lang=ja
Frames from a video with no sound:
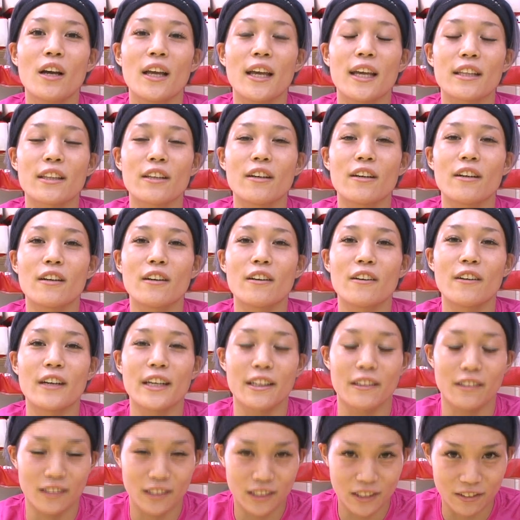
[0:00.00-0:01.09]
えーと応
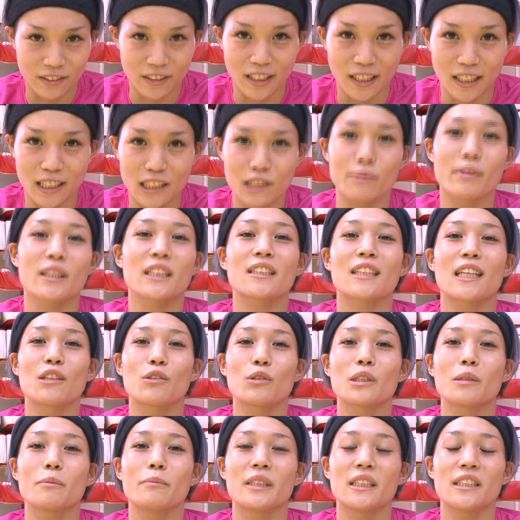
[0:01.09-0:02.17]
援よろしくお願いします
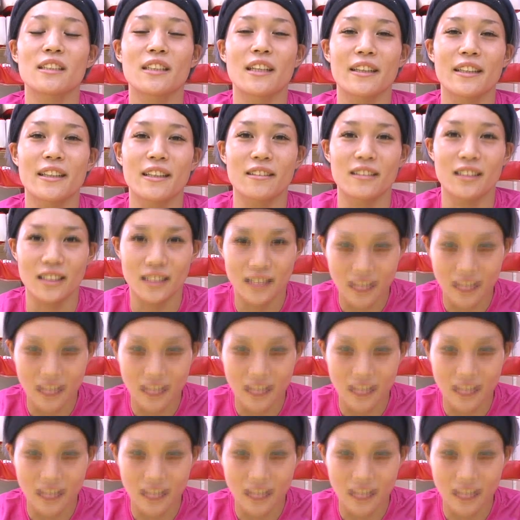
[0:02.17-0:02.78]
楽しみにしていてくだ